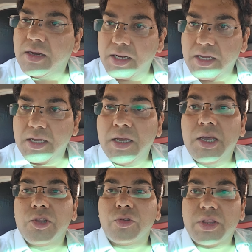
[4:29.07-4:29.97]
ठीक
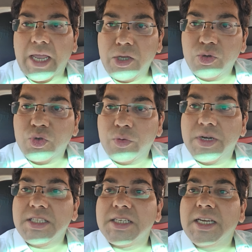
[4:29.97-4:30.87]
तो थैंक यू सो
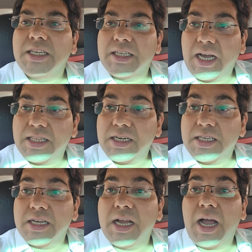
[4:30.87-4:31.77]
मच याद
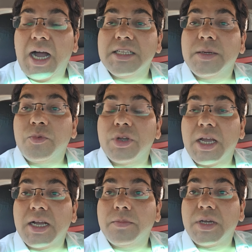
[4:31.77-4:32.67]
रखिएगा आज आपको
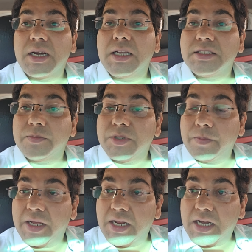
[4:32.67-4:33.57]
क्या काम करना है सबसे
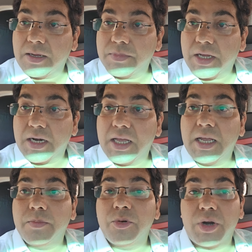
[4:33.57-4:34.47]
पहला काम करना है
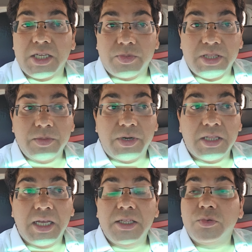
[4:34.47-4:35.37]
आपको राष्ट्रपति
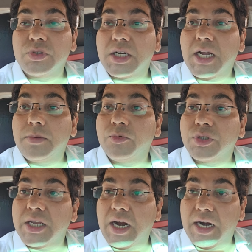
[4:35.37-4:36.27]
पढ़ना है दूसरा काम
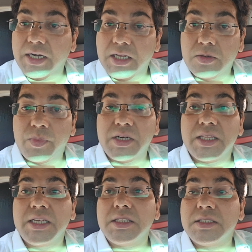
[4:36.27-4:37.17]
उसके आर्टिकल
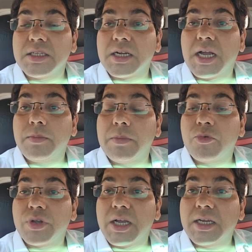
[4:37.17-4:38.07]
पढ़ने हैं तीसरा काम
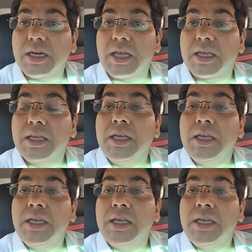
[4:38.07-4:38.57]
आपको क्या करना है